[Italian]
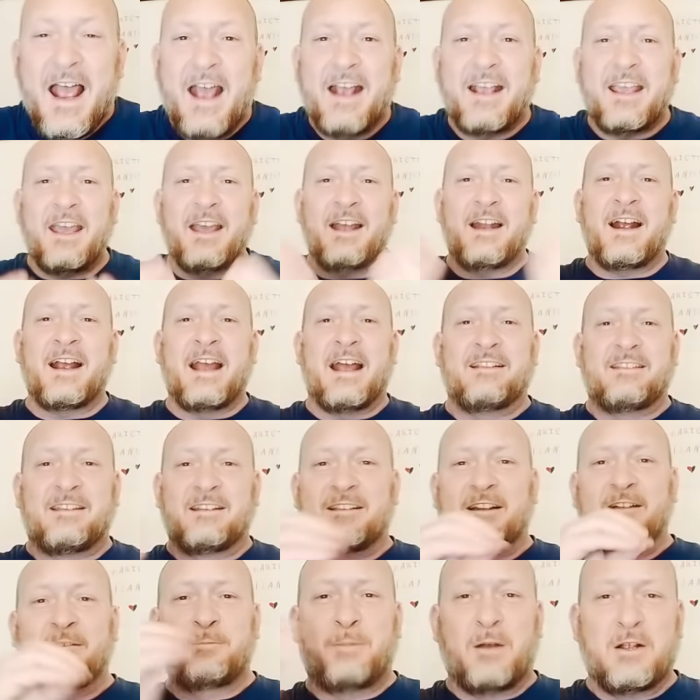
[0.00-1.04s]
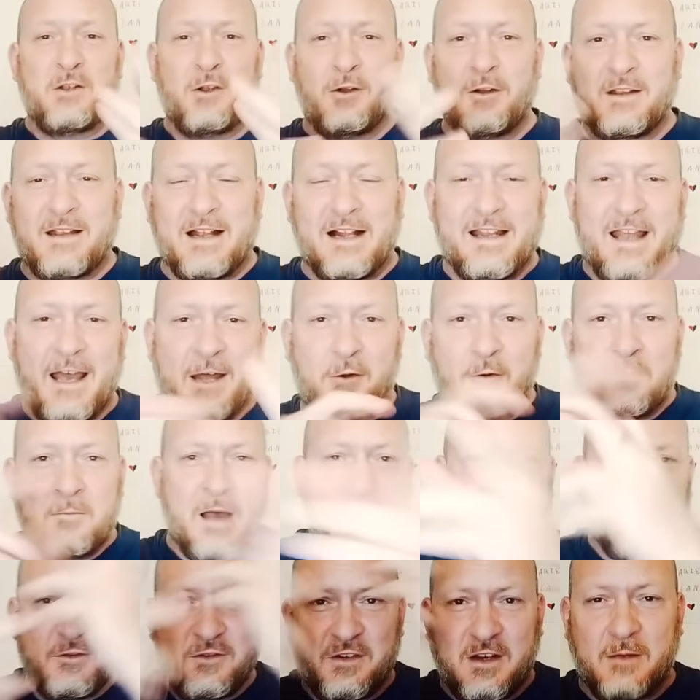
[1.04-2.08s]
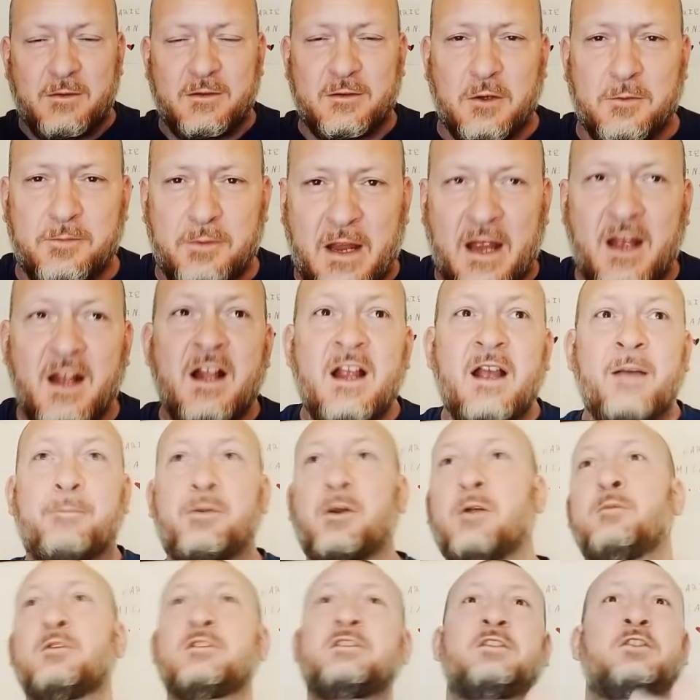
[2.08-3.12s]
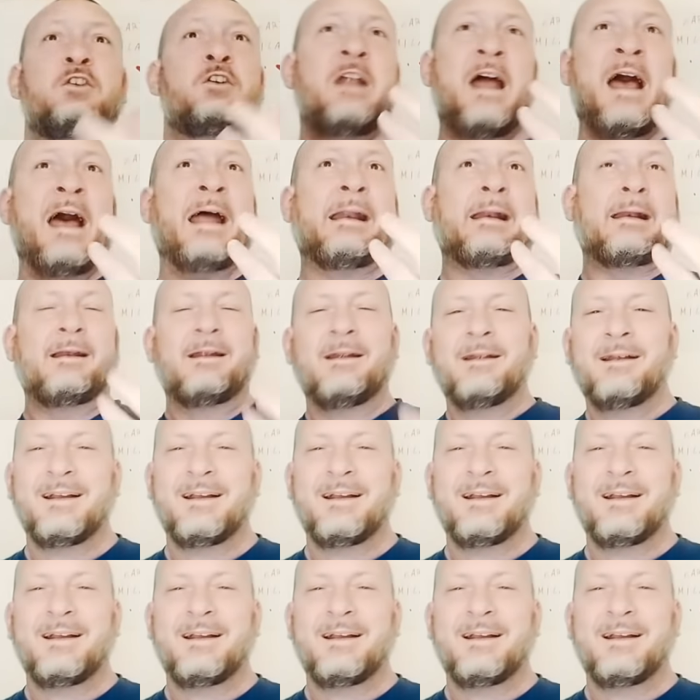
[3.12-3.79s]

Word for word: e che ragazzi tra spagnolo e italiano ormai non ci capisco più, promozionare